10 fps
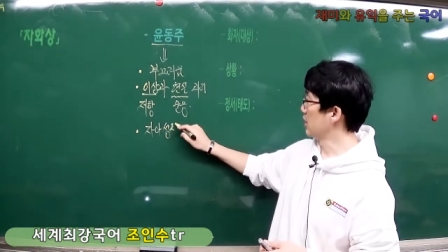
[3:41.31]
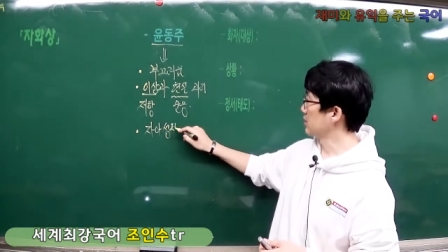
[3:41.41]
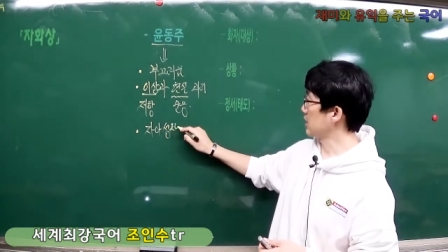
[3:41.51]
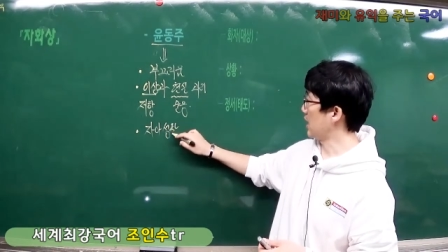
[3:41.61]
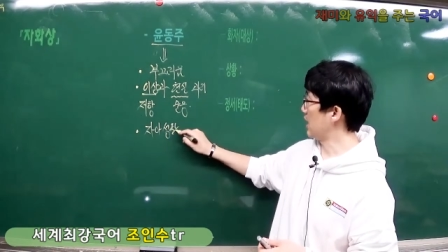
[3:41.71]

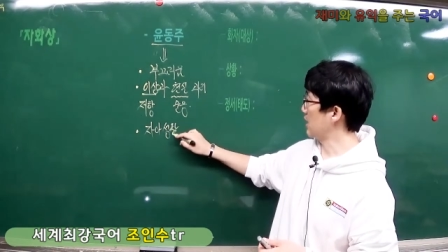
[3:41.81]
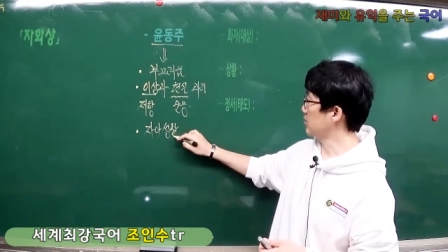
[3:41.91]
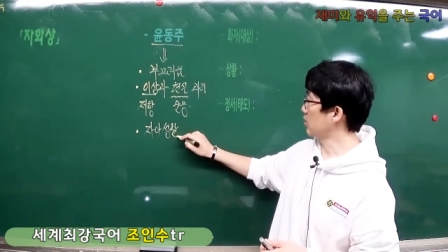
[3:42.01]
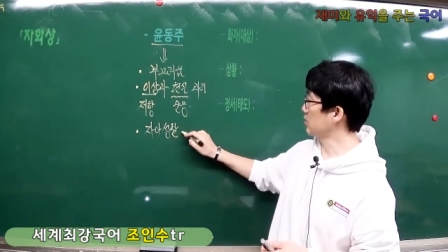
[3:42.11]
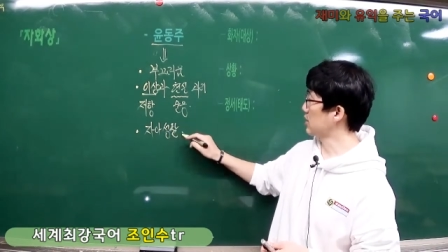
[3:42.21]
자아
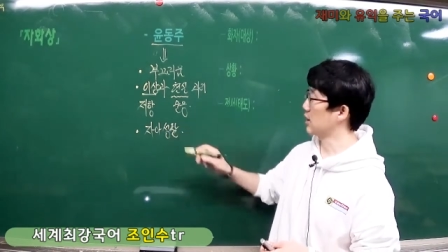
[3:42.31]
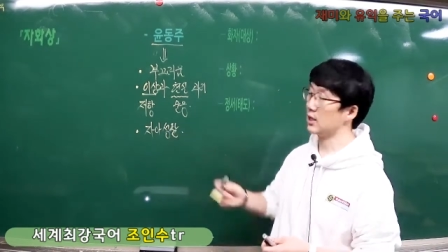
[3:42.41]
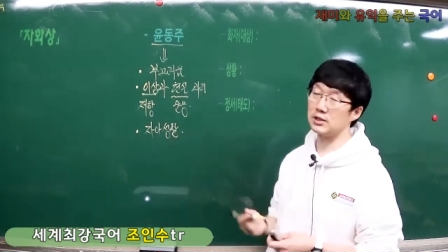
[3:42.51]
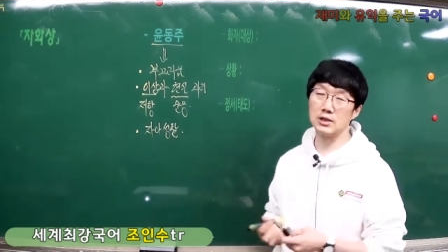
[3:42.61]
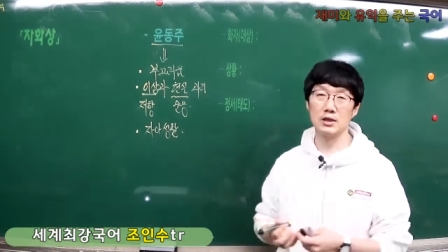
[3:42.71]

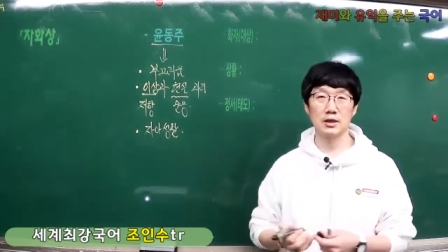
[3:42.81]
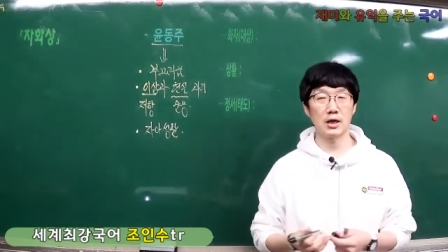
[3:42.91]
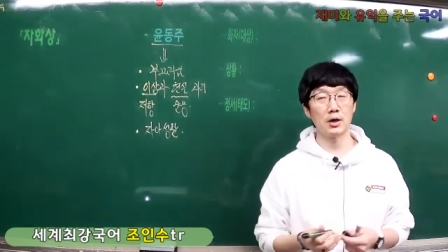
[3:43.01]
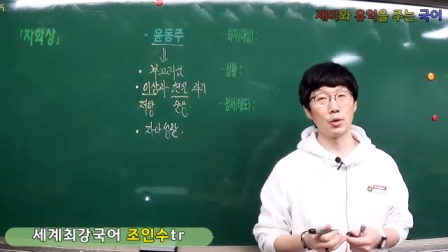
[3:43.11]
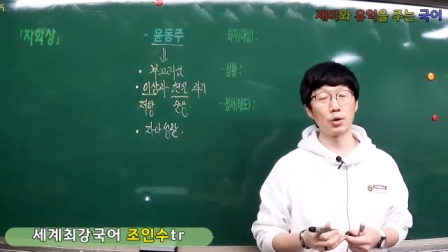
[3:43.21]
성찰의
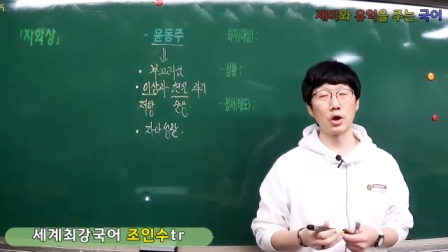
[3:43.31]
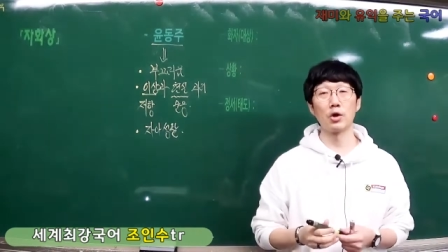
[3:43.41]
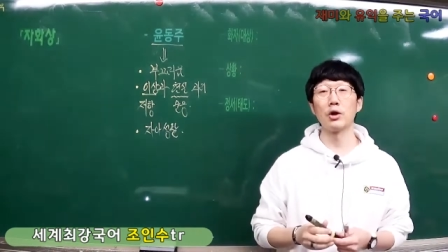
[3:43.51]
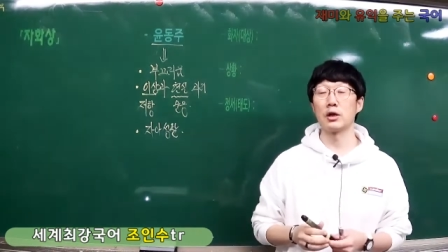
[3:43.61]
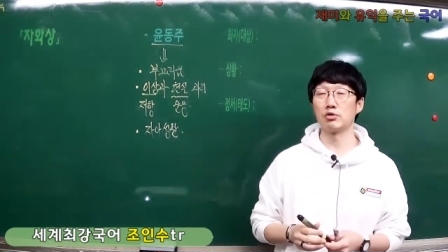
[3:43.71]
시인이다. 이렇게
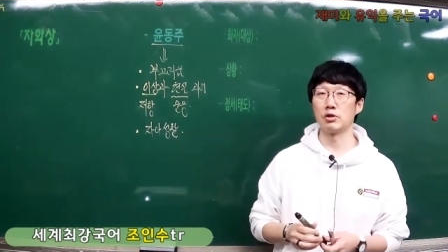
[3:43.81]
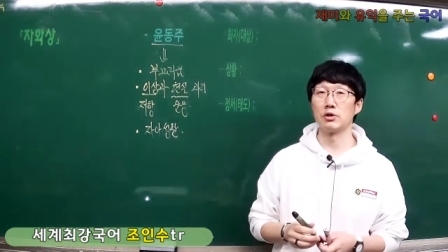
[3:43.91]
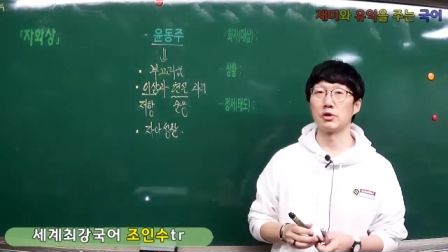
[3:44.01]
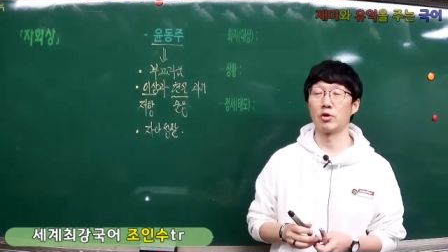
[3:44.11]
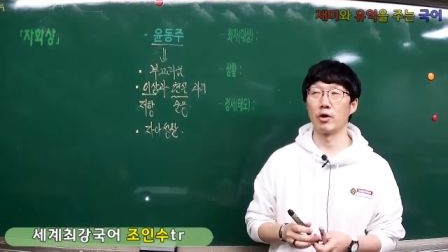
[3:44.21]
연결될 수
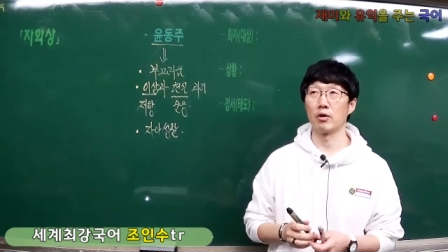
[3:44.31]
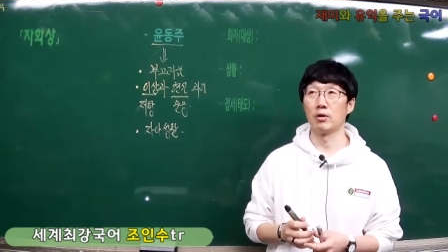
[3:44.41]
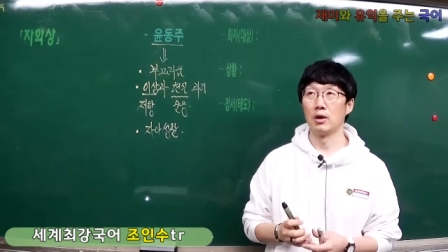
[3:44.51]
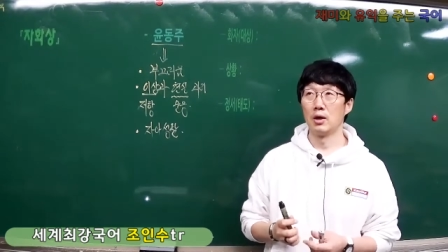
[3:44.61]
있는 거예요.